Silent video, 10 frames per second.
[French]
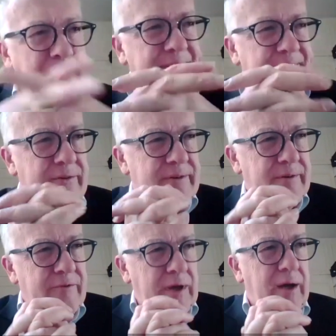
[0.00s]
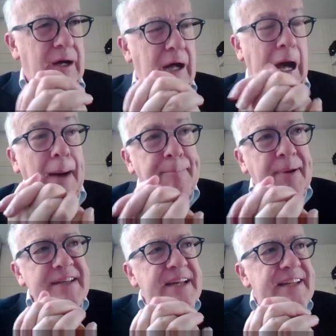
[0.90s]
se présente. Voilà.
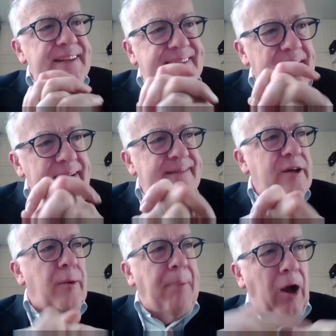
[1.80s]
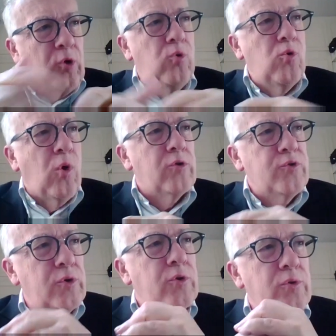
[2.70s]
Après, il y a des thèses et un parcours
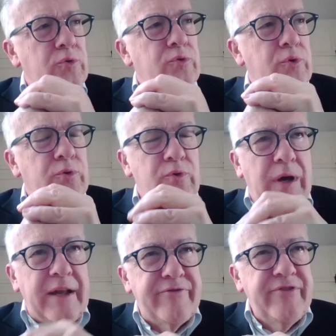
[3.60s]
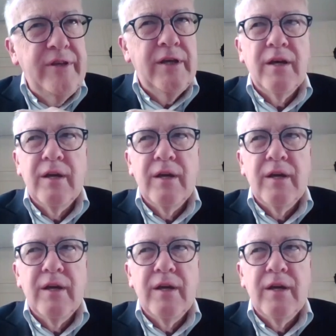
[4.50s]
de, LFI